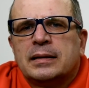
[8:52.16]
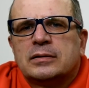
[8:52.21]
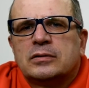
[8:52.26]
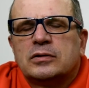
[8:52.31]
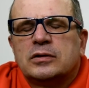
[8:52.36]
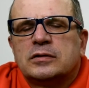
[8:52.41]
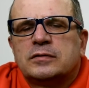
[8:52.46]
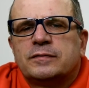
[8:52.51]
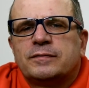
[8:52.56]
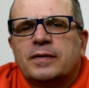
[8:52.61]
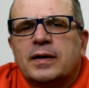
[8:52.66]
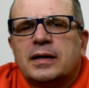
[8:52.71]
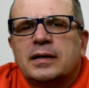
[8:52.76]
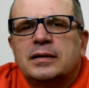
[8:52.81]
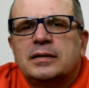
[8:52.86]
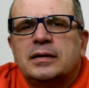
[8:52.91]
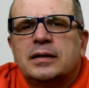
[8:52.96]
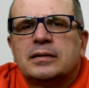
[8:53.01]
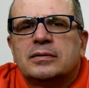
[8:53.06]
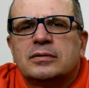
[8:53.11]
to jest
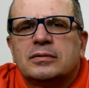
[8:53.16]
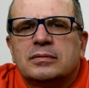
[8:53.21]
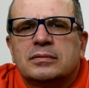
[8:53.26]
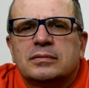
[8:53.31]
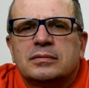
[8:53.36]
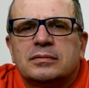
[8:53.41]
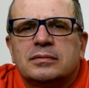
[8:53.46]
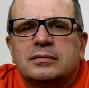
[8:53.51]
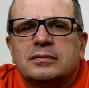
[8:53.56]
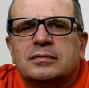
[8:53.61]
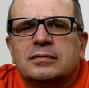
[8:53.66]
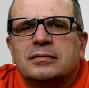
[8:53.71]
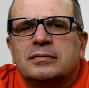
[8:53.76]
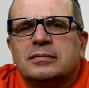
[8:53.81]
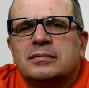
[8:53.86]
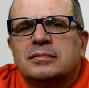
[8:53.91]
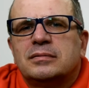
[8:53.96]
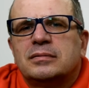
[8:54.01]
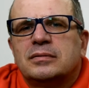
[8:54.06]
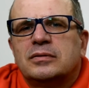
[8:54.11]
fajnie, no
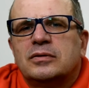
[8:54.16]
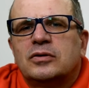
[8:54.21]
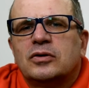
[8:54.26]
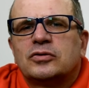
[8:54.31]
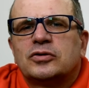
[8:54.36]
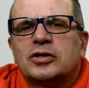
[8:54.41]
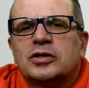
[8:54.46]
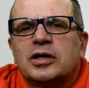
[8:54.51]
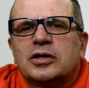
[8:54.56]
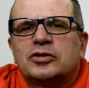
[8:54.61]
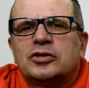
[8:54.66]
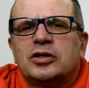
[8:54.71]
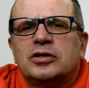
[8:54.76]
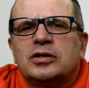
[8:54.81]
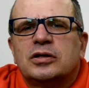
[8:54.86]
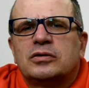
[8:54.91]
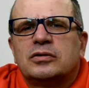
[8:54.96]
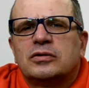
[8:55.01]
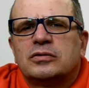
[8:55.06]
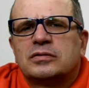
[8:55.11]
y, gorzej jak się
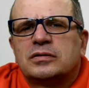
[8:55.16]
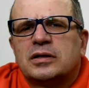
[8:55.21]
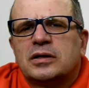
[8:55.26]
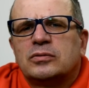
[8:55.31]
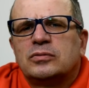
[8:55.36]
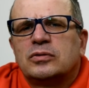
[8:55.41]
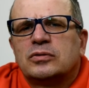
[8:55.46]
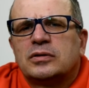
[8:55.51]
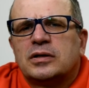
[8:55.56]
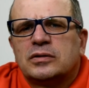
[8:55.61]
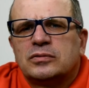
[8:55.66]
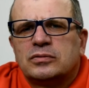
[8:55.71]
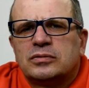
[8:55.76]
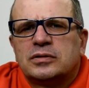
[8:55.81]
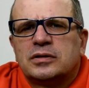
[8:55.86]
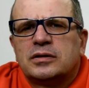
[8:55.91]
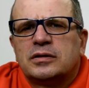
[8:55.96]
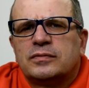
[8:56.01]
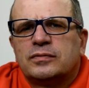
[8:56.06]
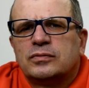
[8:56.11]
nie dostał i od razu
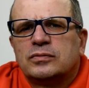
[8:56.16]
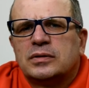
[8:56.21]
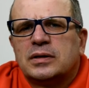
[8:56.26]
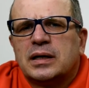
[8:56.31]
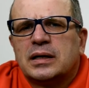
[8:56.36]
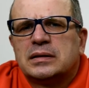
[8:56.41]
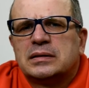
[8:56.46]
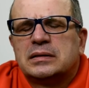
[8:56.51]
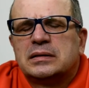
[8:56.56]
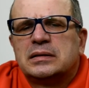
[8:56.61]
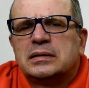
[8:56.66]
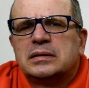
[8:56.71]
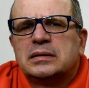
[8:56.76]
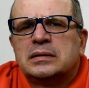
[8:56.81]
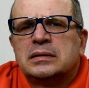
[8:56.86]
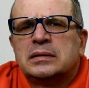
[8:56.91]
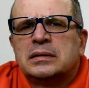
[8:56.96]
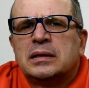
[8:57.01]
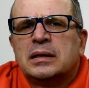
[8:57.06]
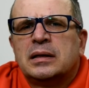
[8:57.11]
chce
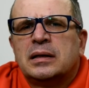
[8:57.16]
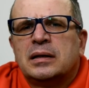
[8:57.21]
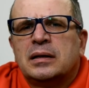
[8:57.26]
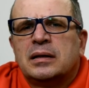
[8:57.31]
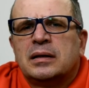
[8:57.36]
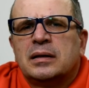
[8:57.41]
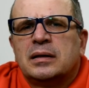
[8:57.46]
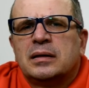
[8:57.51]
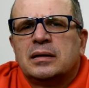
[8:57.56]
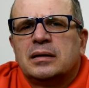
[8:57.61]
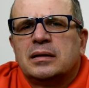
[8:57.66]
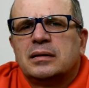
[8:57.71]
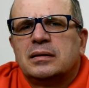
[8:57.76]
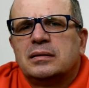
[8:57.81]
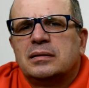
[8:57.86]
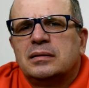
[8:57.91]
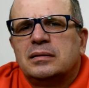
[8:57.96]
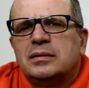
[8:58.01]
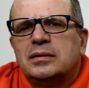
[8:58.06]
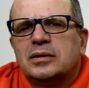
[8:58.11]
refundacji y,
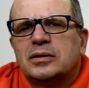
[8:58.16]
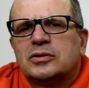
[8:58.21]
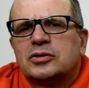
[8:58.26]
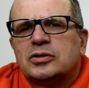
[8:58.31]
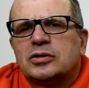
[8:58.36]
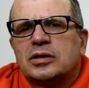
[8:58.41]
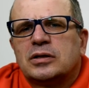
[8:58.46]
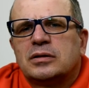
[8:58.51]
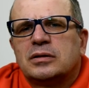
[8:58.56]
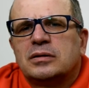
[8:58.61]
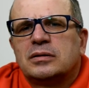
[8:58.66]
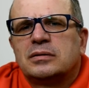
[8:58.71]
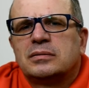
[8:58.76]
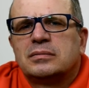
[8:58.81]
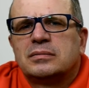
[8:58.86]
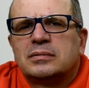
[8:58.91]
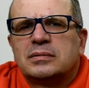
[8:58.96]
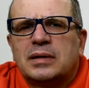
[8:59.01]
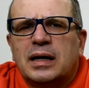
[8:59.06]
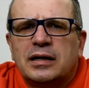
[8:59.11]
jeszcze,
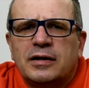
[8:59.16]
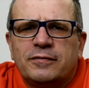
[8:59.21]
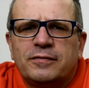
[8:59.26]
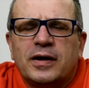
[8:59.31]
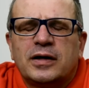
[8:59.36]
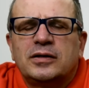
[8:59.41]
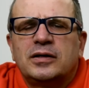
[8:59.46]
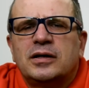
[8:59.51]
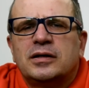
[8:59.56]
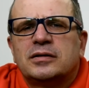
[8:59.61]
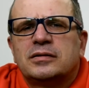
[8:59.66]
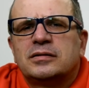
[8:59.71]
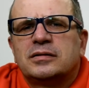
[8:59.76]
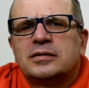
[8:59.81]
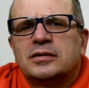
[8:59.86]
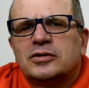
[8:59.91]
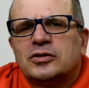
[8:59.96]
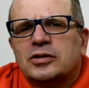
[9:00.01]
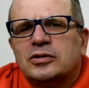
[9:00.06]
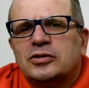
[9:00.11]
ale fajnie
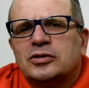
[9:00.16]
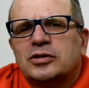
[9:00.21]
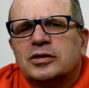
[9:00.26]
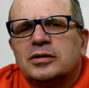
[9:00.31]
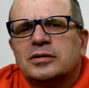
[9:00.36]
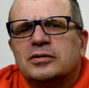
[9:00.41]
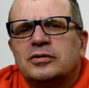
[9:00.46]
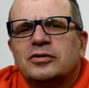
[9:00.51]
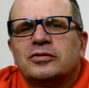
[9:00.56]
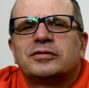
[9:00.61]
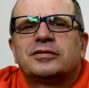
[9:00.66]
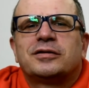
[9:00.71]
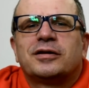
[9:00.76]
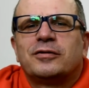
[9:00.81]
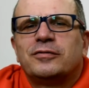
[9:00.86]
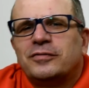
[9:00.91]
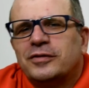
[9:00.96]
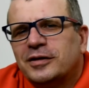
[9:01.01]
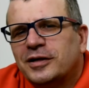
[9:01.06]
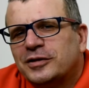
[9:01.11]
jest, jeżeli się
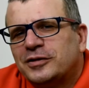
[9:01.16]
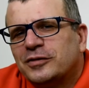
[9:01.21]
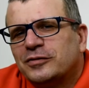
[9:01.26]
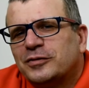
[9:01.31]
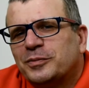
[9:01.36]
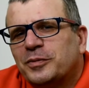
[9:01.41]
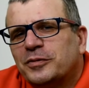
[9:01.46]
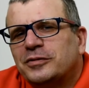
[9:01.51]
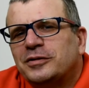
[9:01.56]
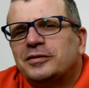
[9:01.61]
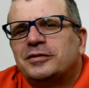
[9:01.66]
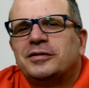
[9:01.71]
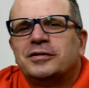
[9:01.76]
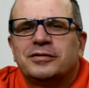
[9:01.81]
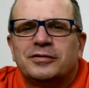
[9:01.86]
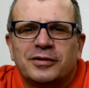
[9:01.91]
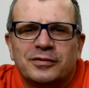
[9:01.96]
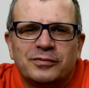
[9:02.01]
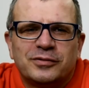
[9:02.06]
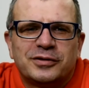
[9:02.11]
dostał, wyleciał z policji,
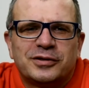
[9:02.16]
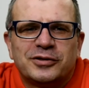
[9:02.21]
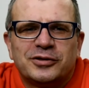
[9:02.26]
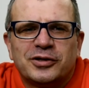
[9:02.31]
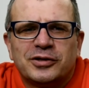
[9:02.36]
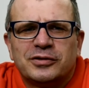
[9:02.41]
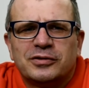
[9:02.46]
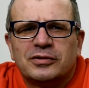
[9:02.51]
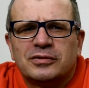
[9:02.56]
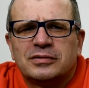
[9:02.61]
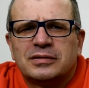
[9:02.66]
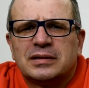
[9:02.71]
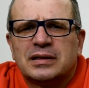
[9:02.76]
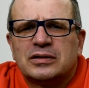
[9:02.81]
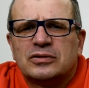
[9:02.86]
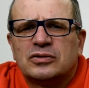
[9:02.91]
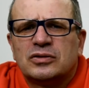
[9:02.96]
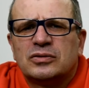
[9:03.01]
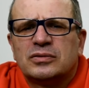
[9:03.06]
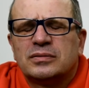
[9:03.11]
znowu chce się
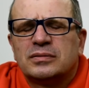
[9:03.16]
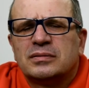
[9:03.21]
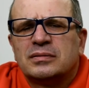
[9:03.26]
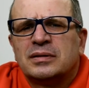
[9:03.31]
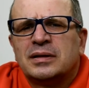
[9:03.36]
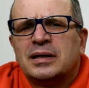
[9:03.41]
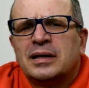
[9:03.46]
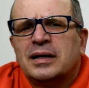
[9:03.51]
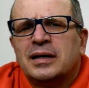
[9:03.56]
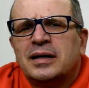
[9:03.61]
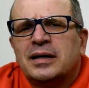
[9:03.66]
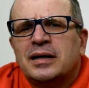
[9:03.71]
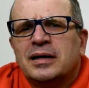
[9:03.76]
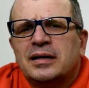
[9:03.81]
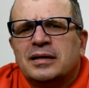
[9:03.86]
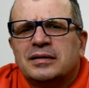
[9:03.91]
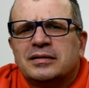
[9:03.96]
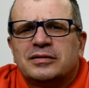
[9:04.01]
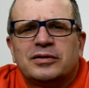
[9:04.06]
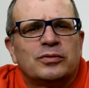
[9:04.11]
dostać, no
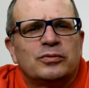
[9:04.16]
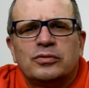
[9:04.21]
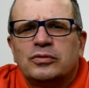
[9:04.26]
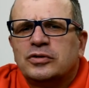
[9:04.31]
są